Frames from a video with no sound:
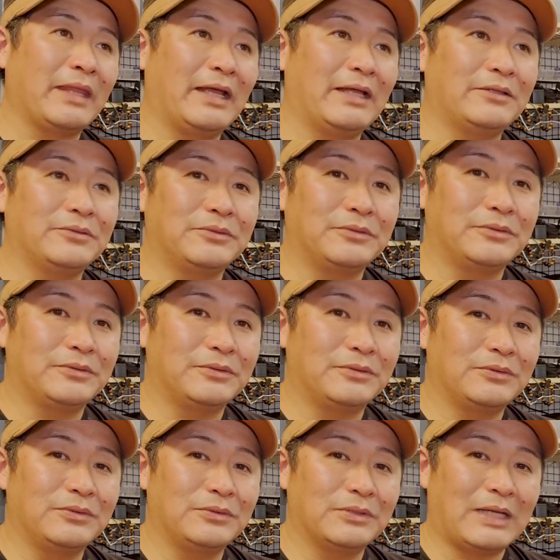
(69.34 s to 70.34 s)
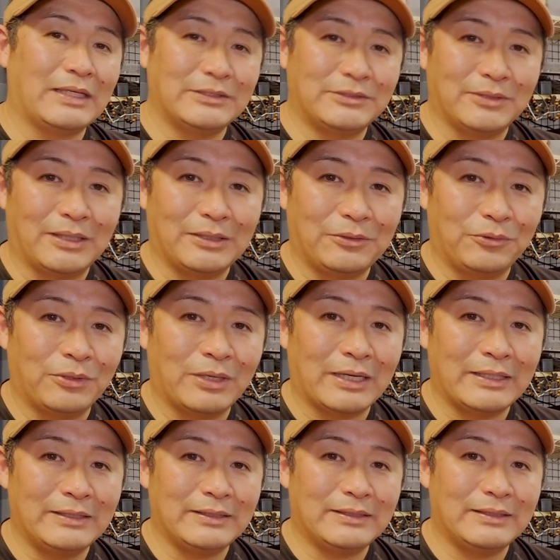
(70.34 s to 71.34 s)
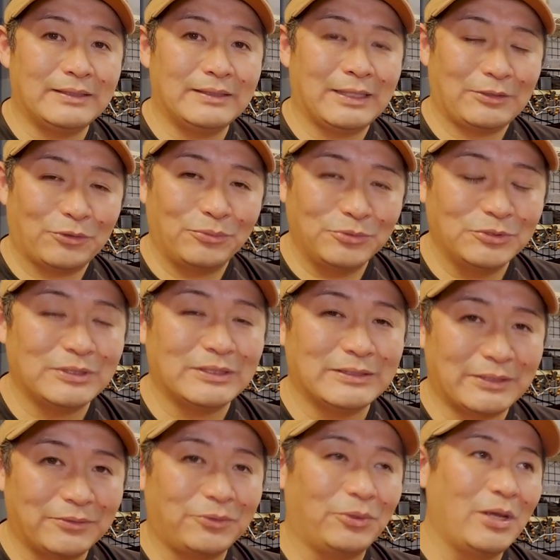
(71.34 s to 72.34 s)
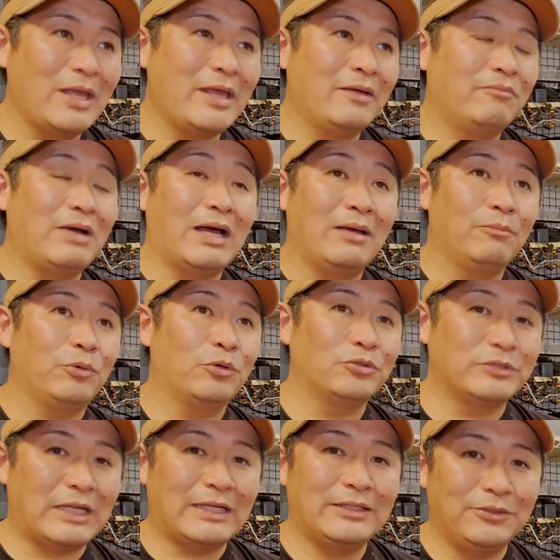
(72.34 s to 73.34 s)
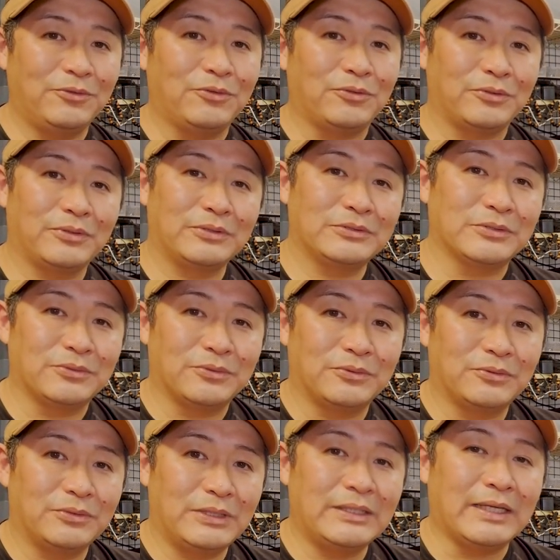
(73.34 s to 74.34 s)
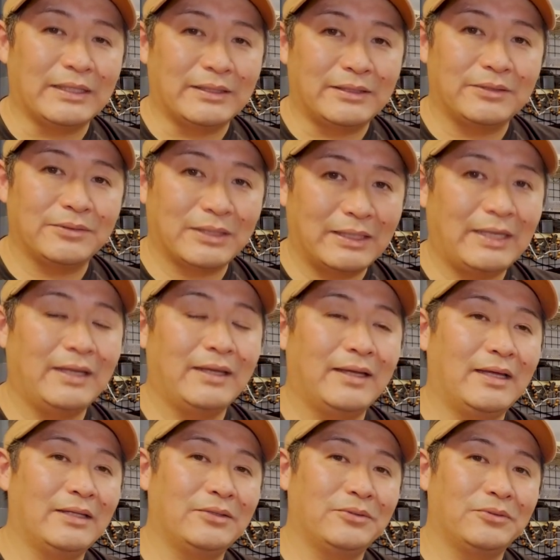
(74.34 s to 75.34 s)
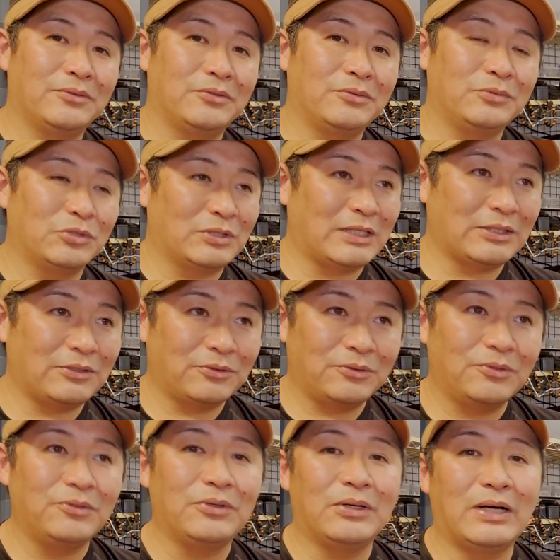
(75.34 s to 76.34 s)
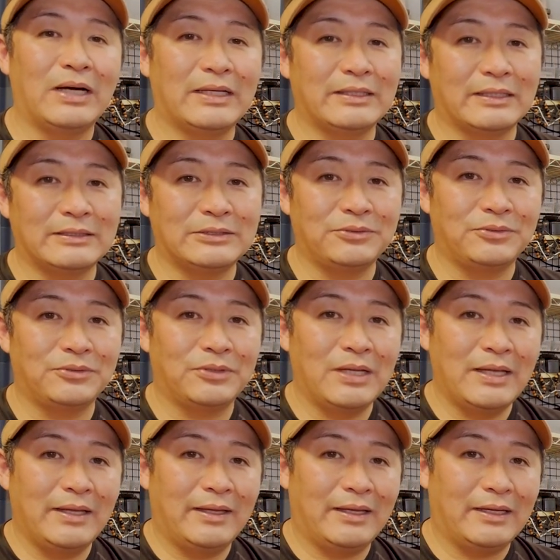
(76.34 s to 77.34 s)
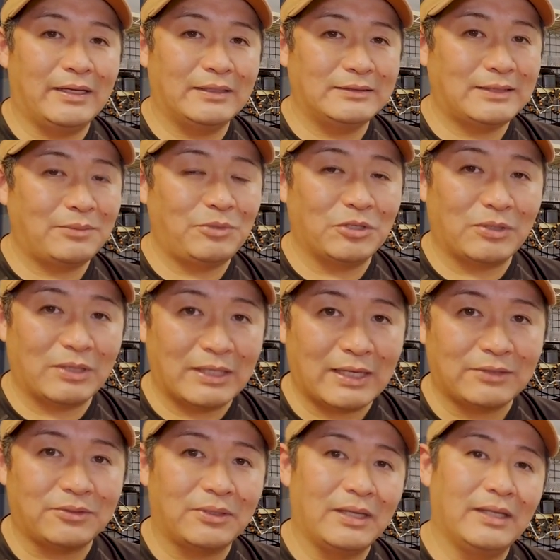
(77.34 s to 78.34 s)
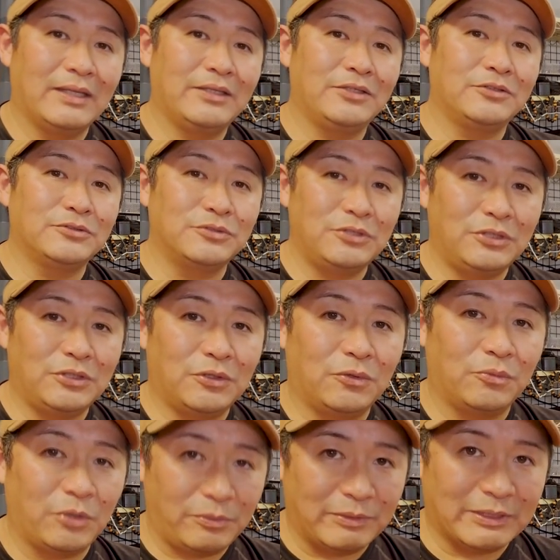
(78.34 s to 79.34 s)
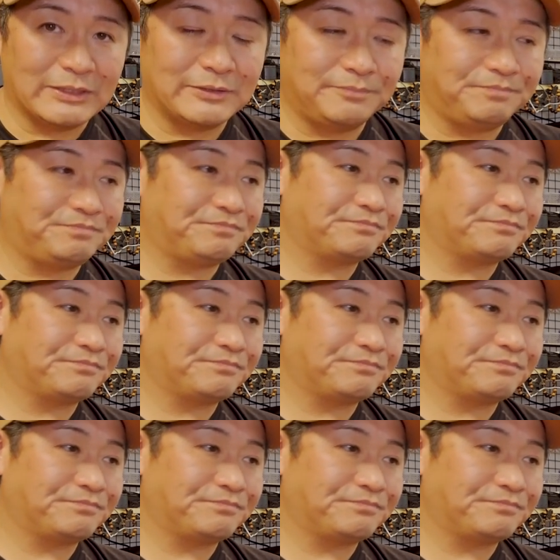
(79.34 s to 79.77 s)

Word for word: あの感じはお借りだと思うんですけど、まあ、僕なりのその意見っていうかねあの思ったところを話を、えー、してみようかなというふうに思います、